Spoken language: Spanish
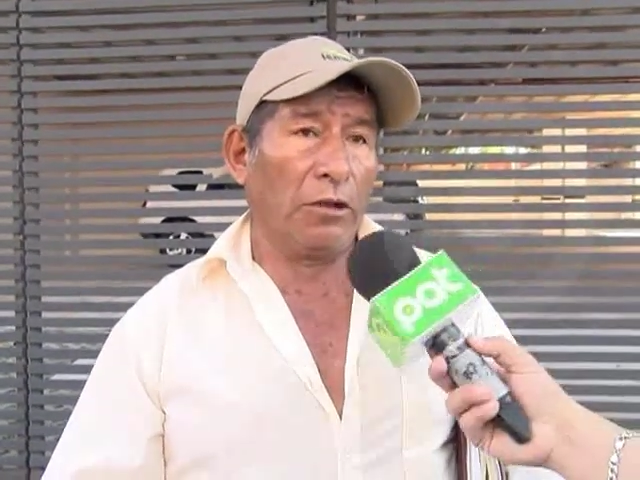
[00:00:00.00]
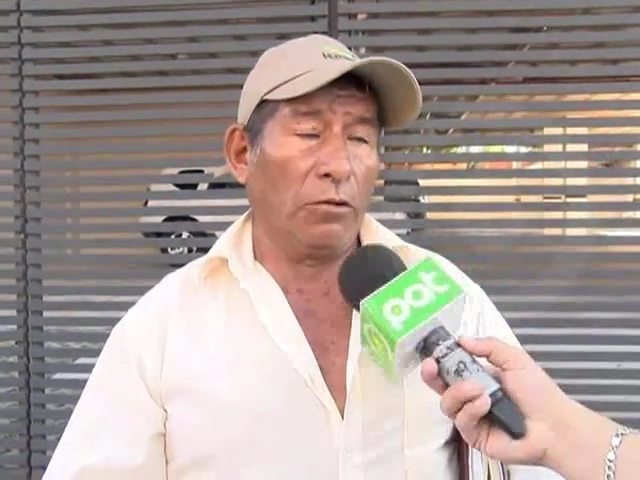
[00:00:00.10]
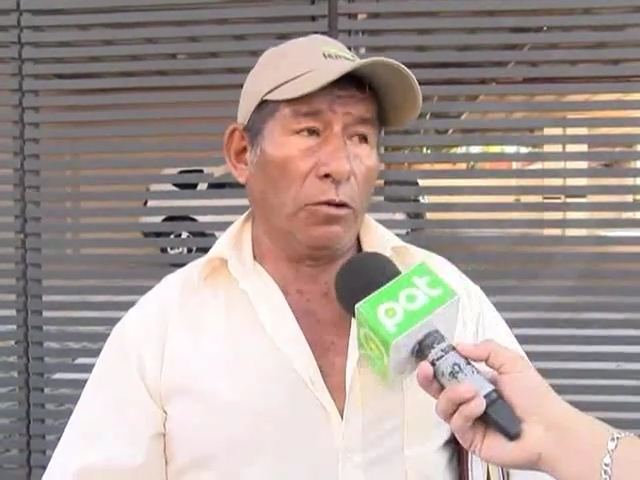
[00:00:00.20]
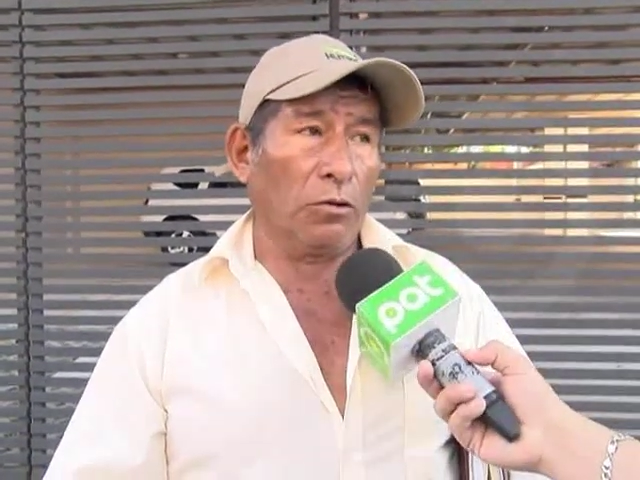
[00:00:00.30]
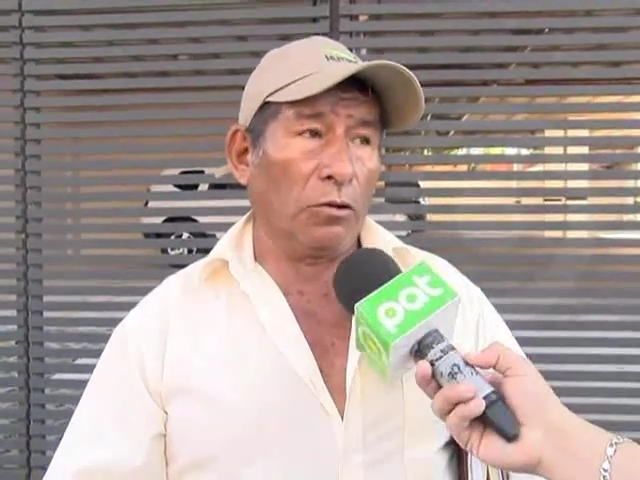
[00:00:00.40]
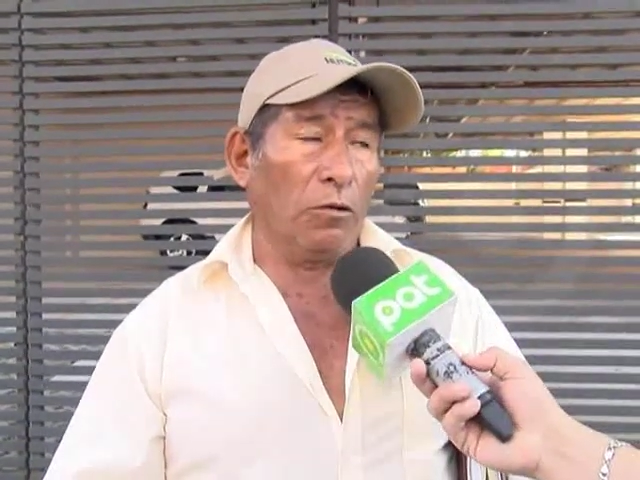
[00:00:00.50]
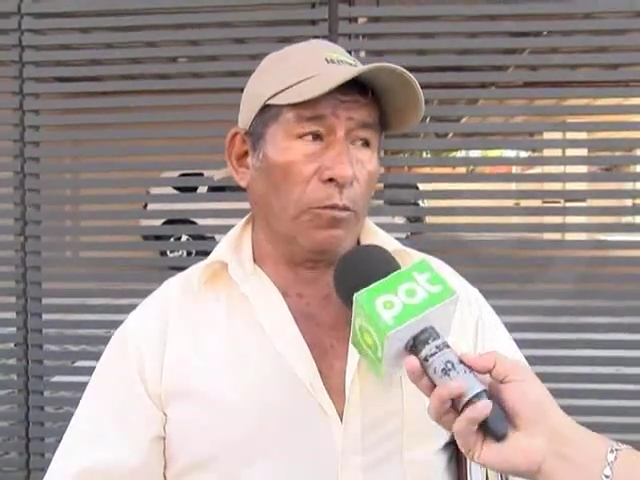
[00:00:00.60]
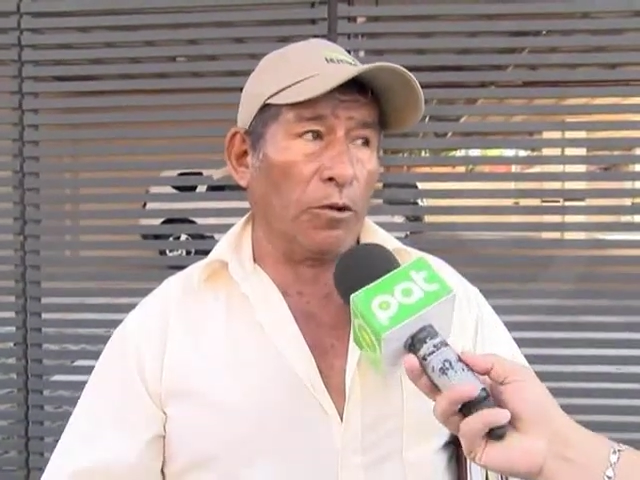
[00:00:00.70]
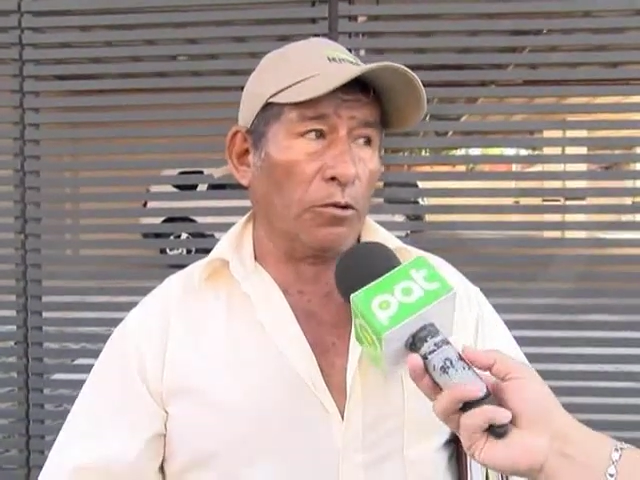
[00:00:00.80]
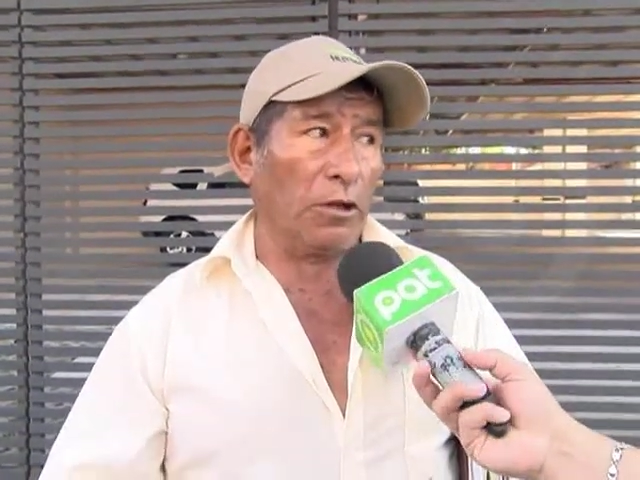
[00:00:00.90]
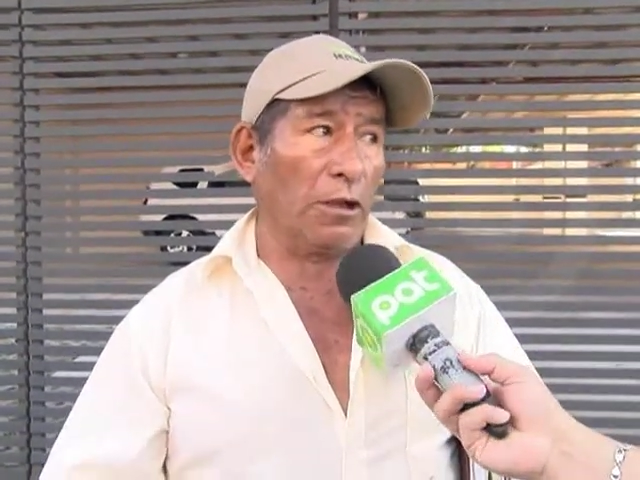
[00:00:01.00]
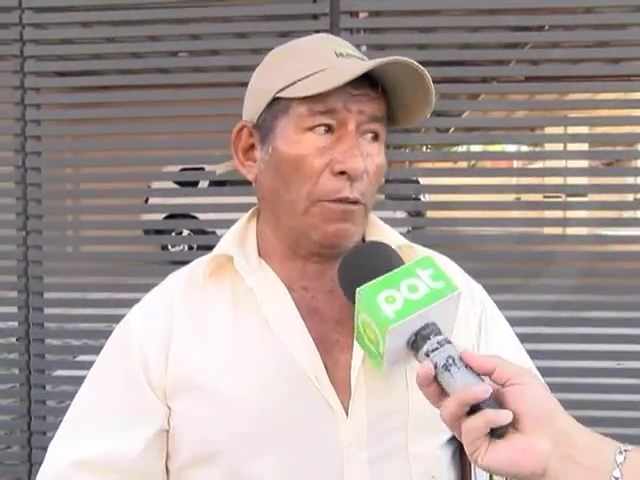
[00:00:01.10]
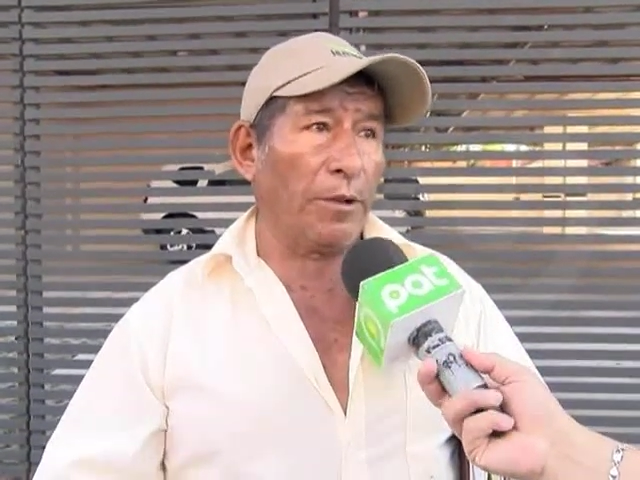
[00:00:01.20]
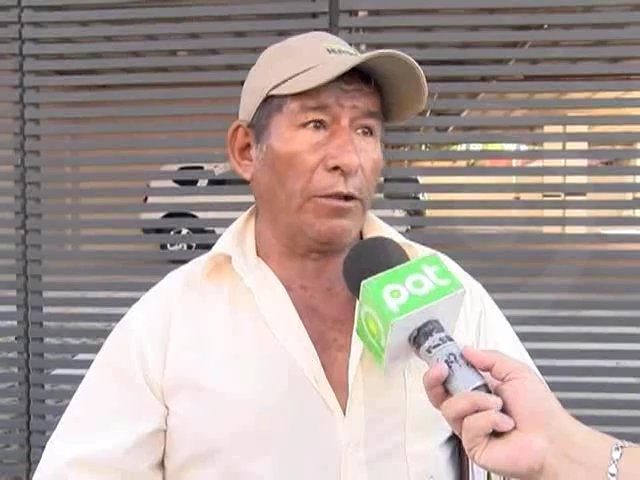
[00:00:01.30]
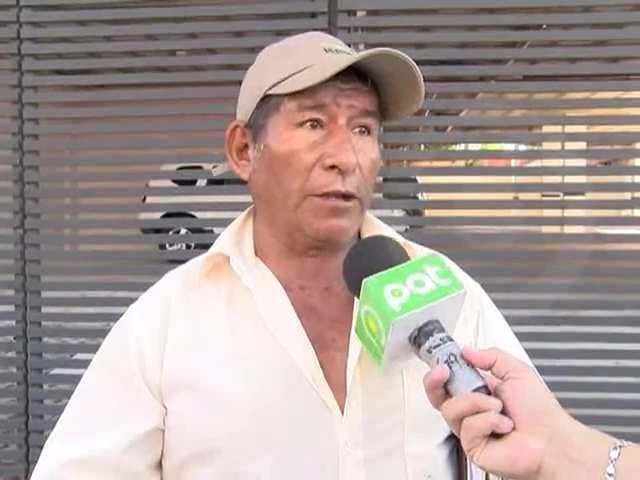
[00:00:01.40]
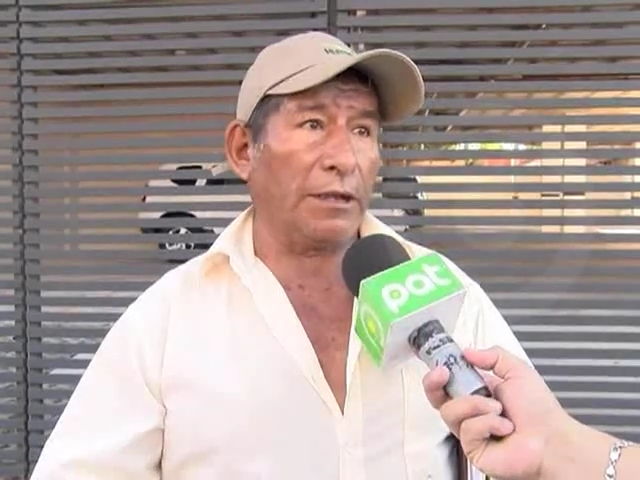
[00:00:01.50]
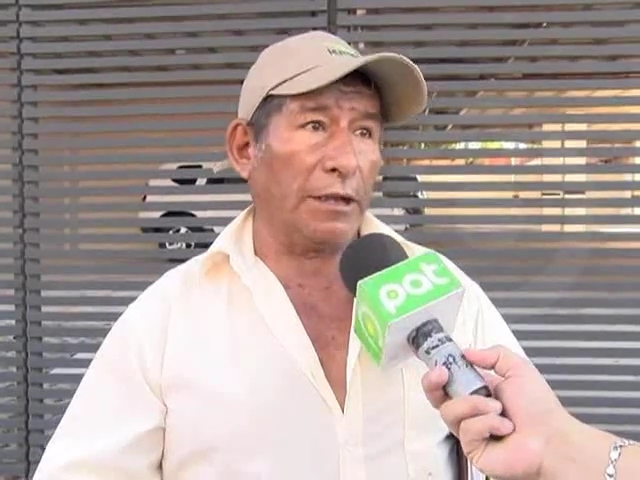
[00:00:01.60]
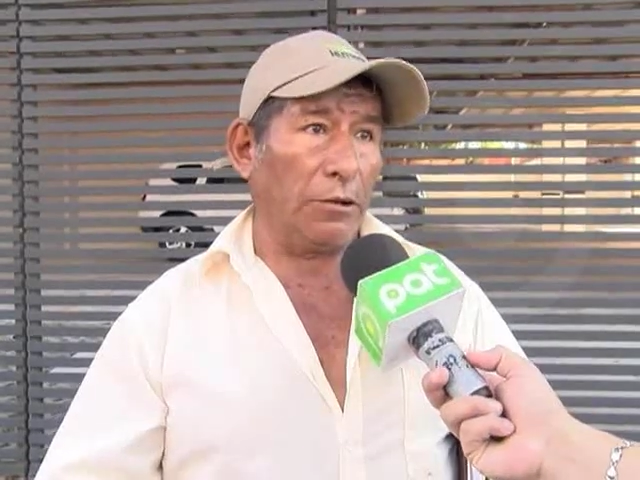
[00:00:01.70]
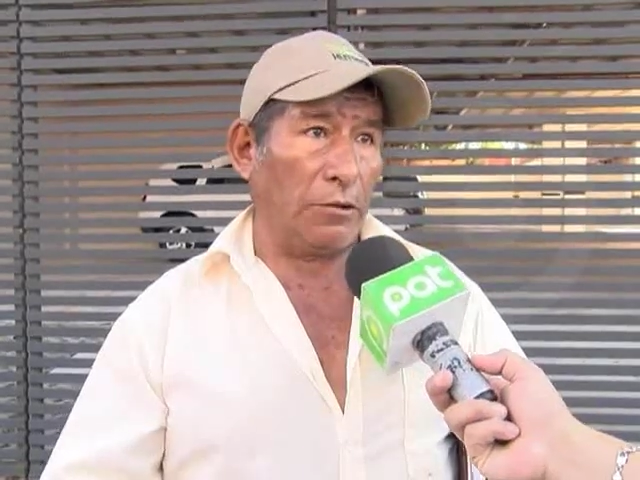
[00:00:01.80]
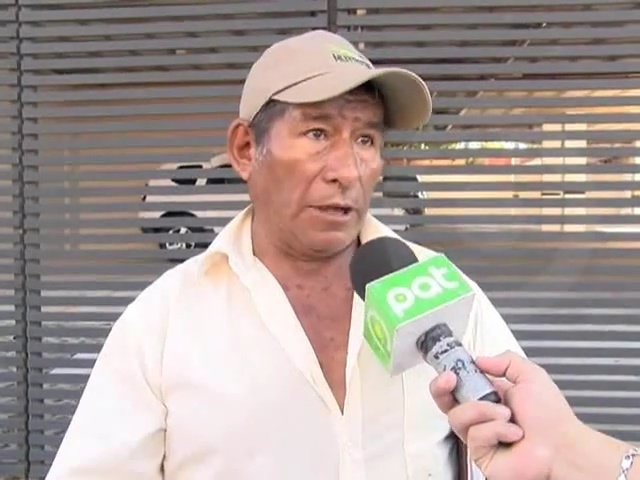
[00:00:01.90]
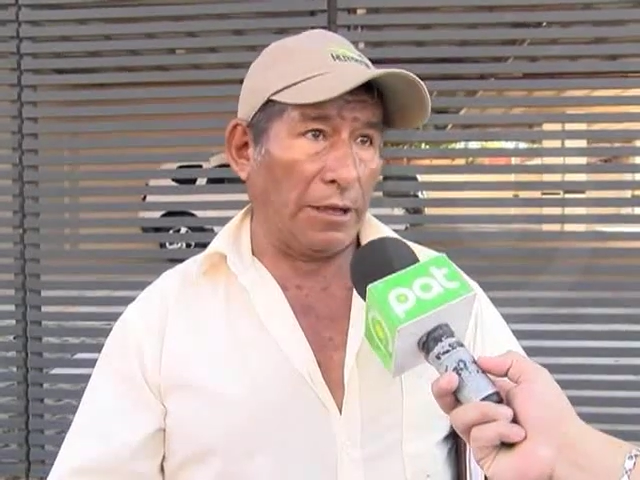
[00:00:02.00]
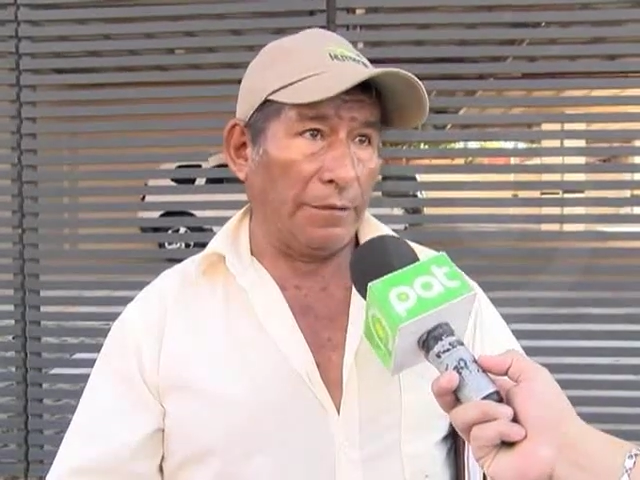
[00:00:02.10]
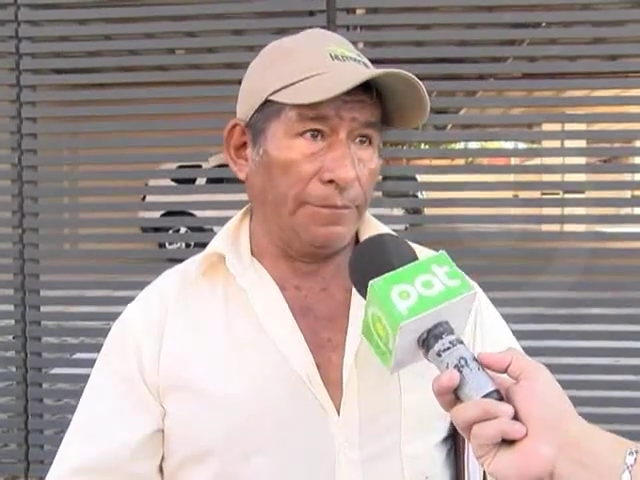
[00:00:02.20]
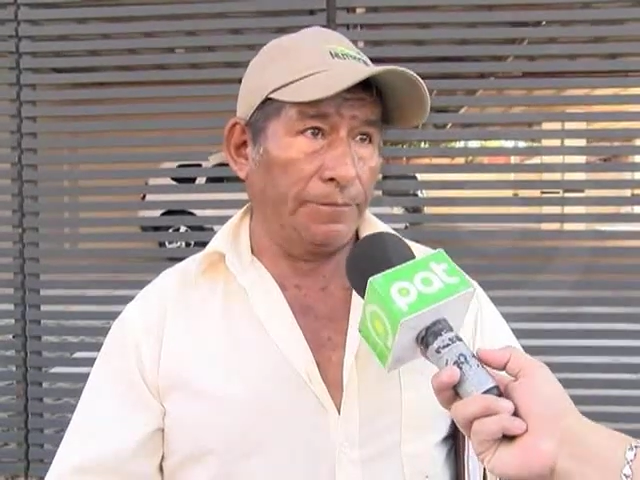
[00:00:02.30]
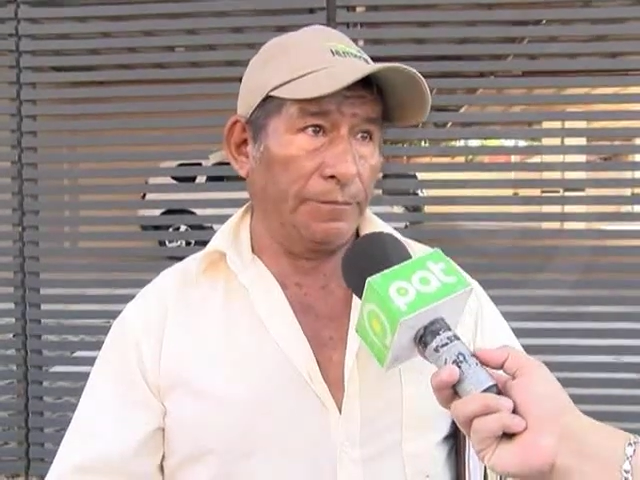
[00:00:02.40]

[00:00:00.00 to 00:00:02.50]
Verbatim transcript: creo que nosotros como productor estamos pidiendo 300 dólares.